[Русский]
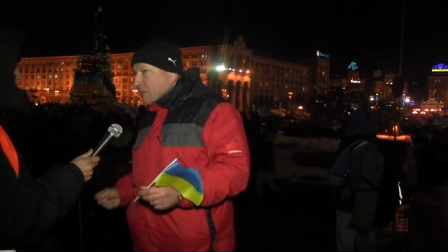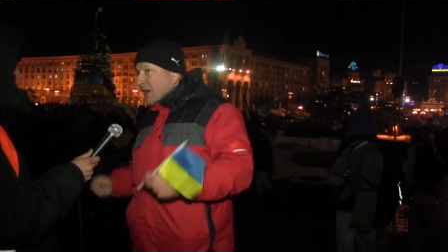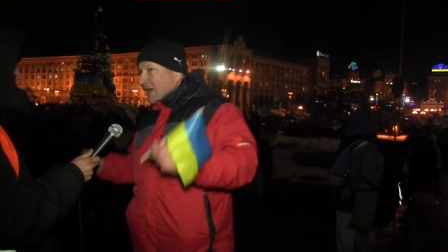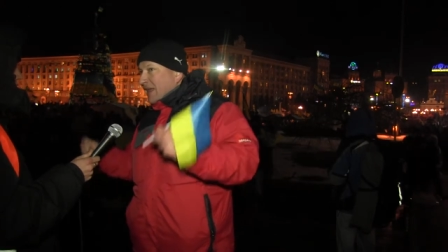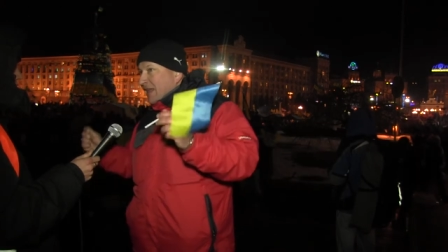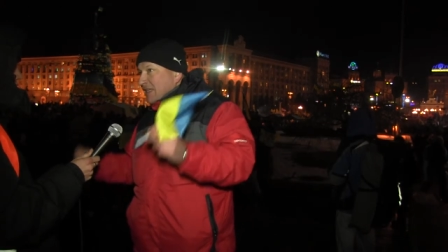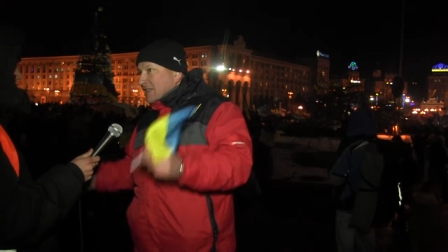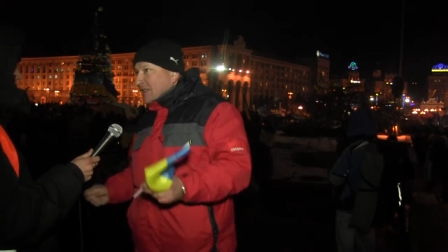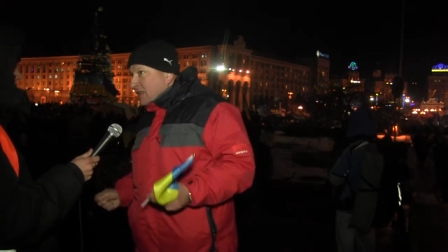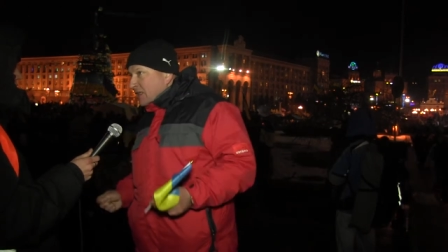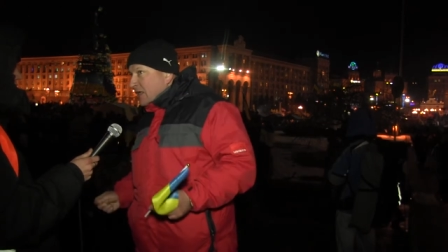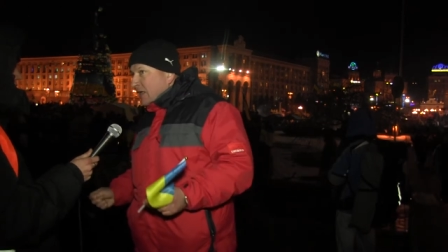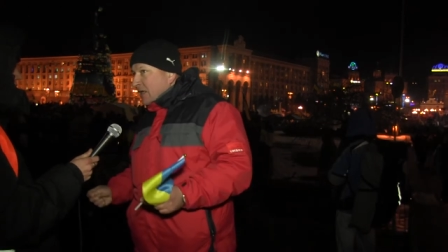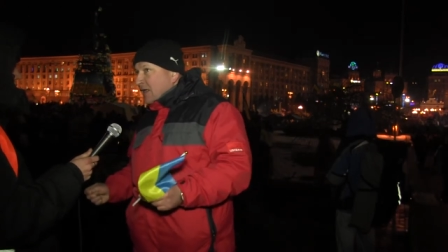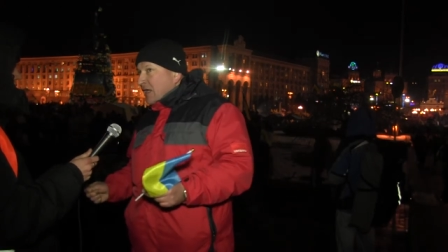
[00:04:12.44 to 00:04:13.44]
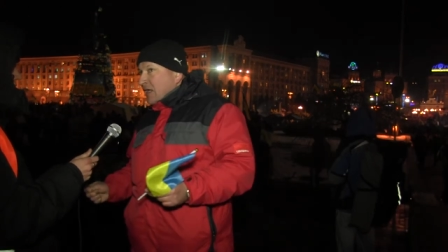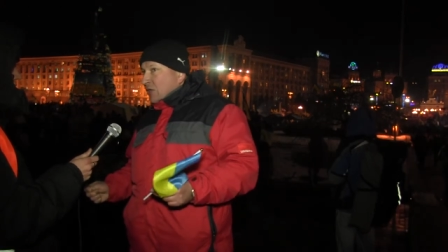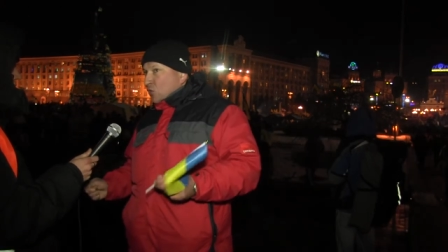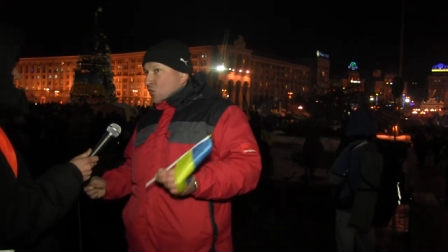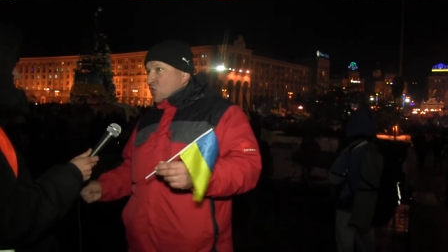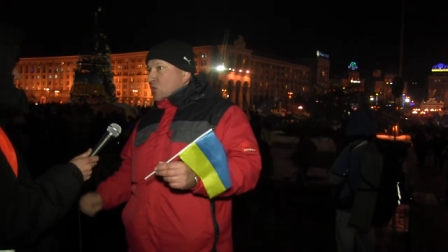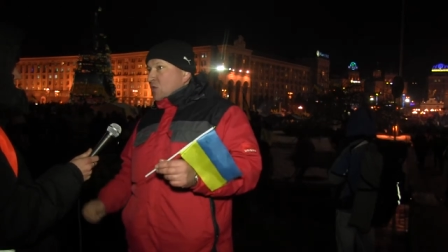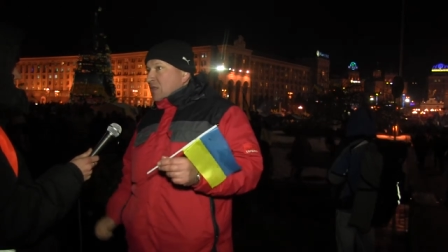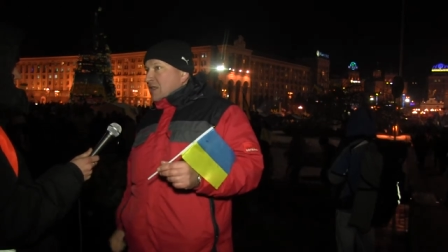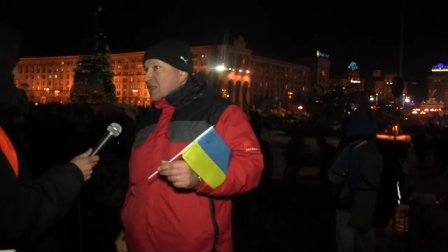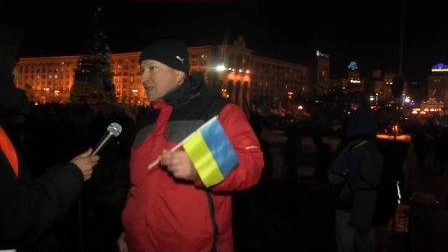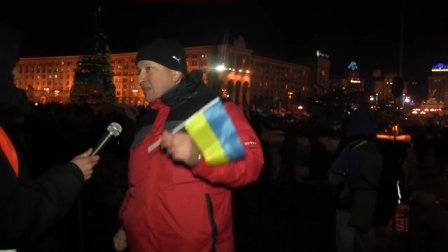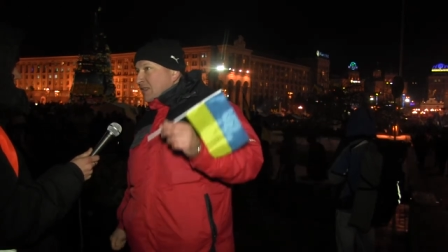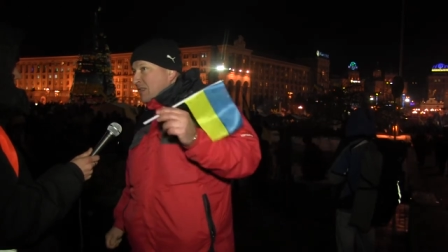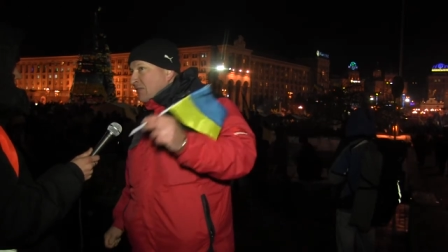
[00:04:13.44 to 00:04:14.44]
порезаны. То, что
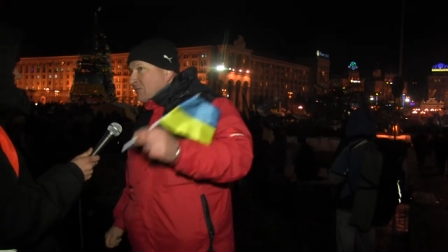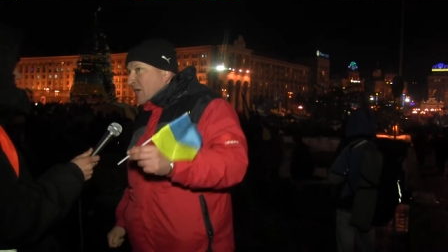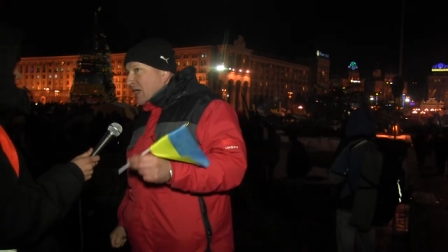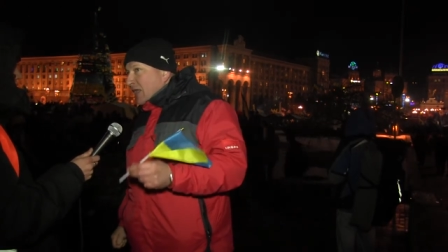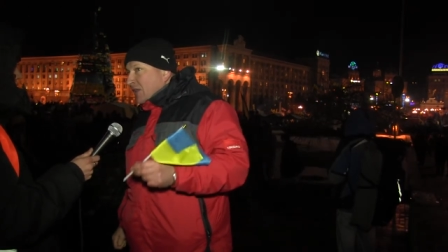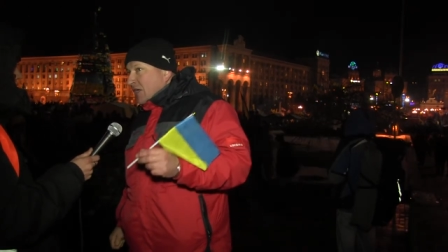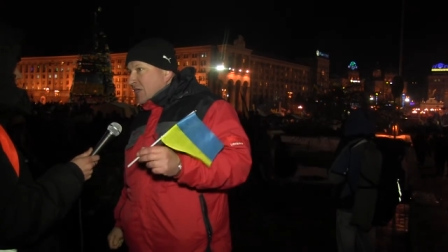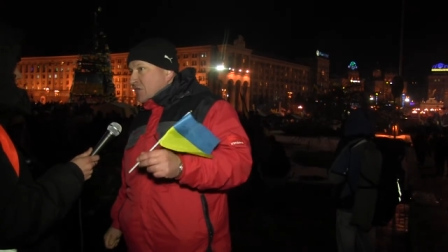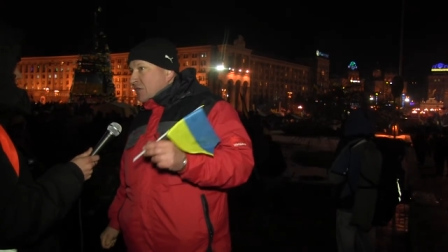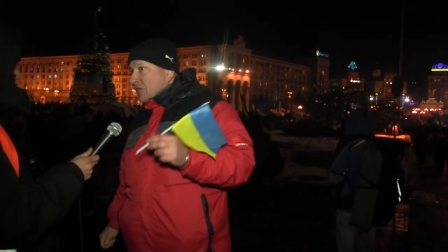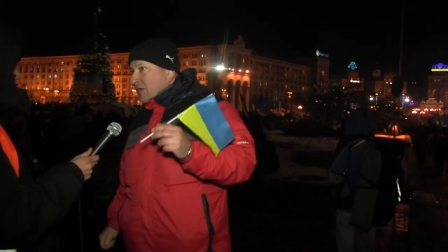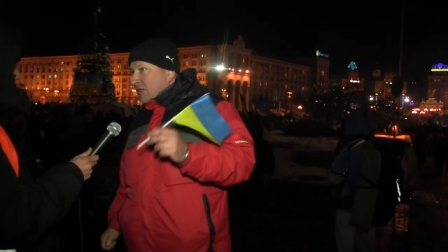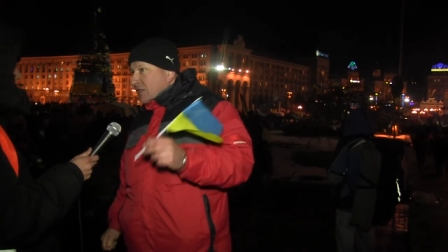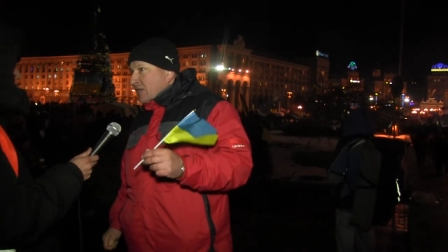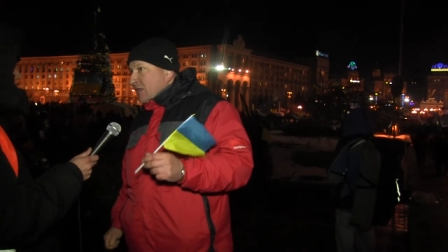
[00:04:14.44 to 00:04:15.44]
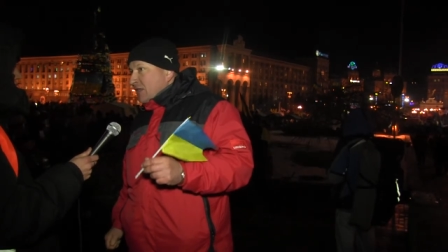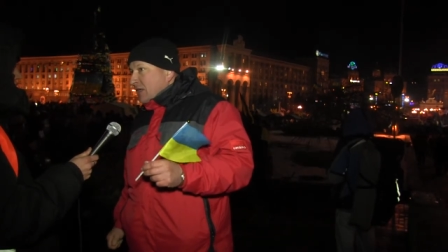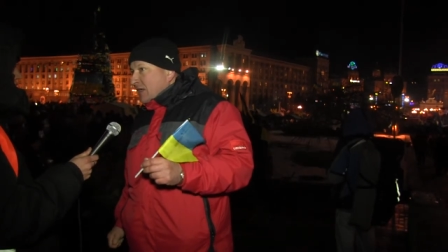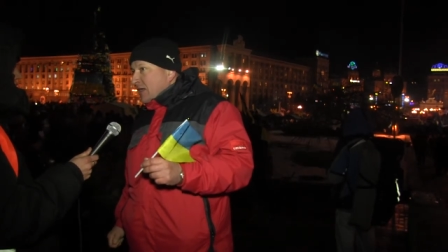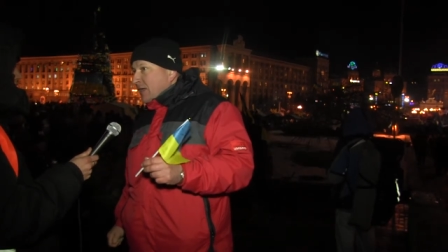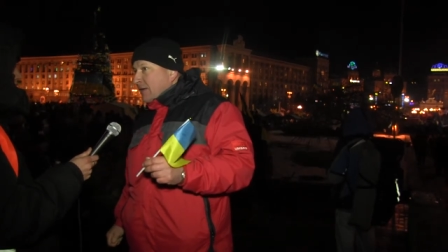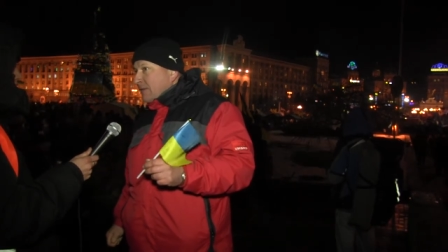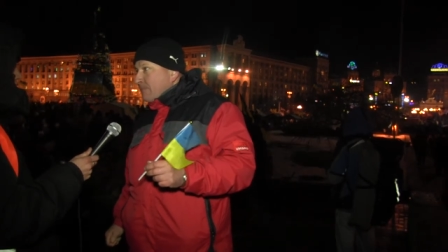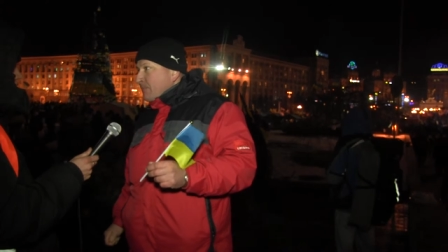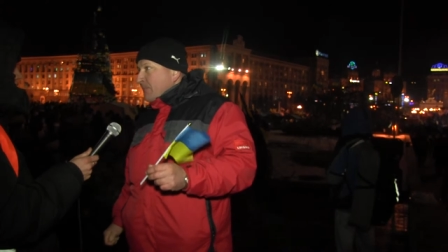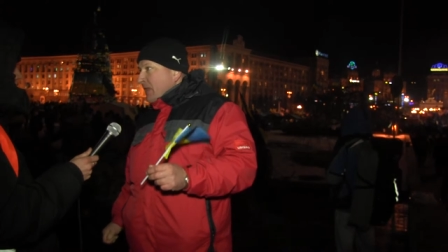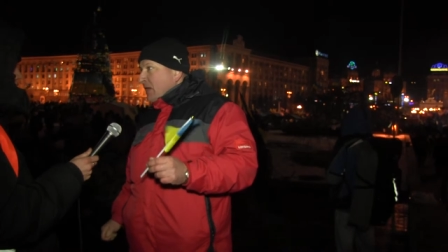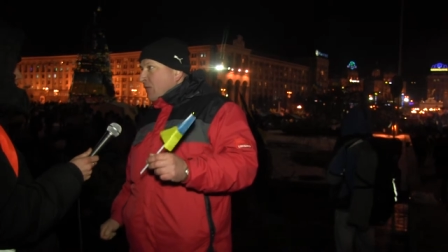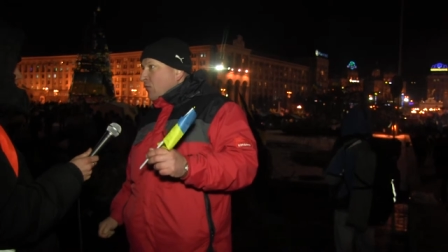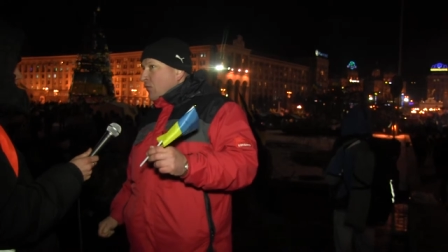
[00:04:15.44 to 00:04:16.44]
создавали наши родители,
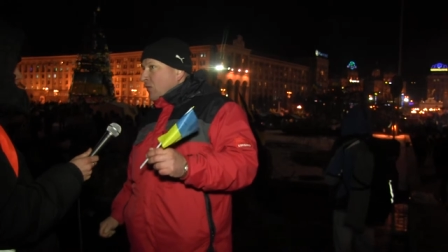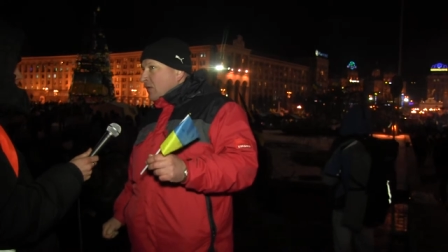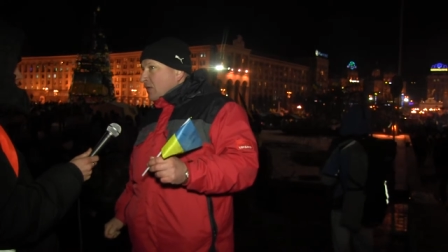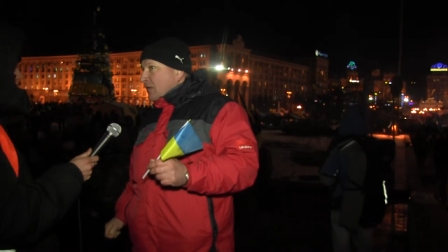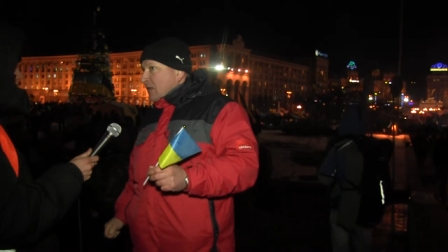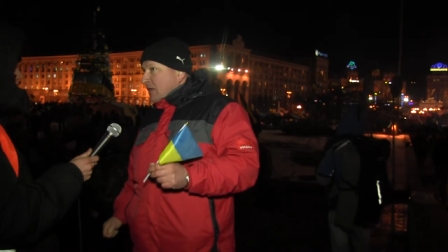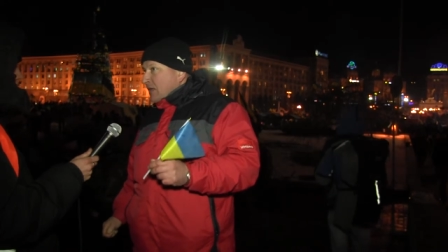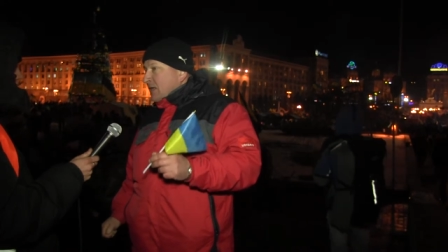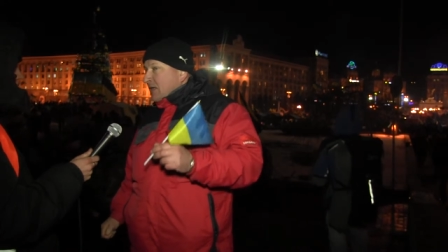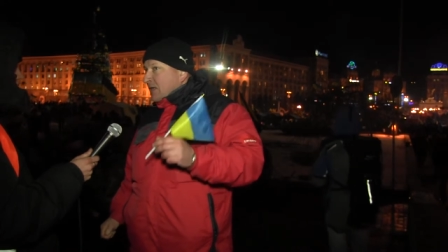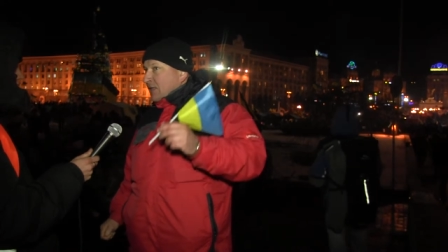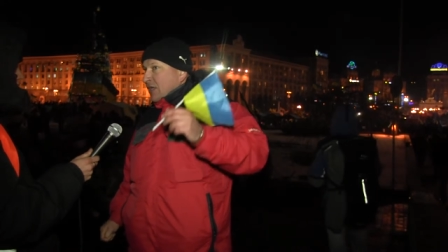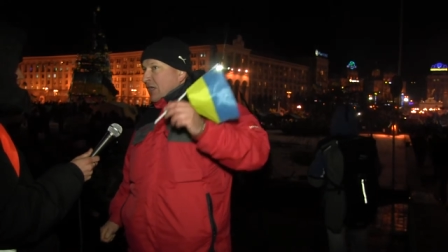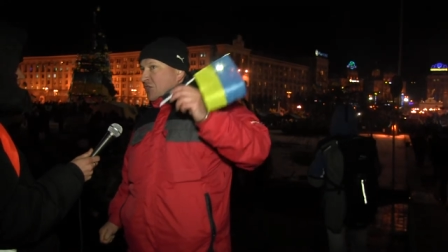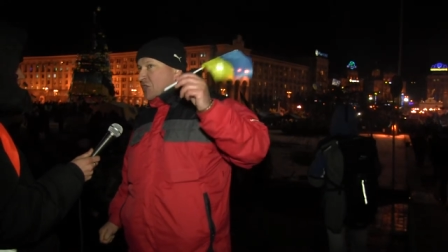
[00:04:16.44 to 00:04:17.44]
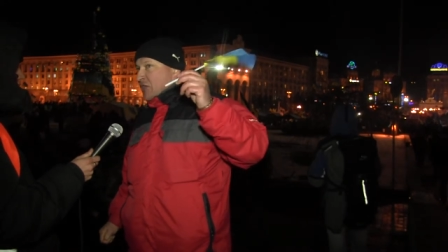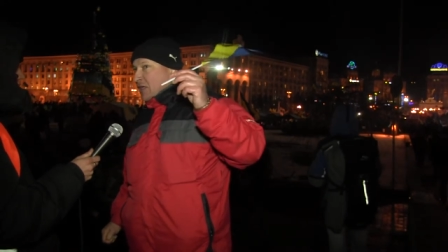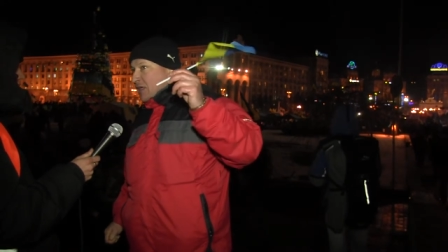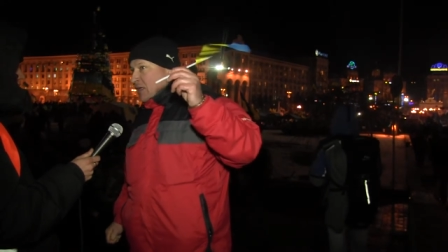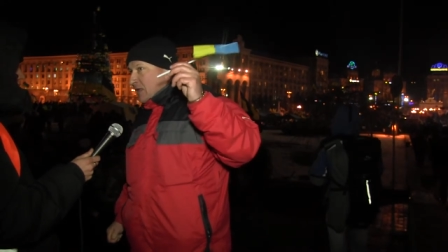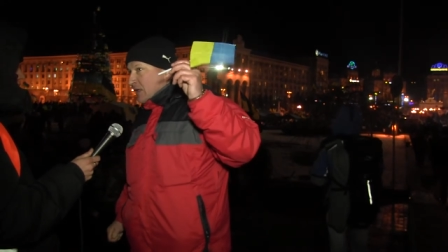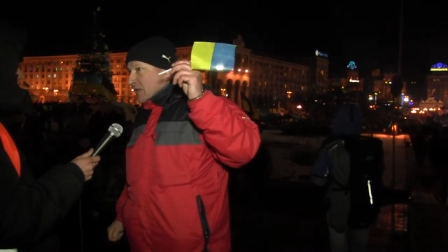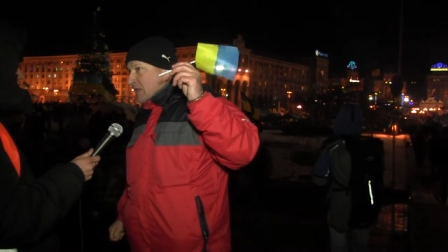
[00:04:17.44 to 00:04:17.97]
вот, наши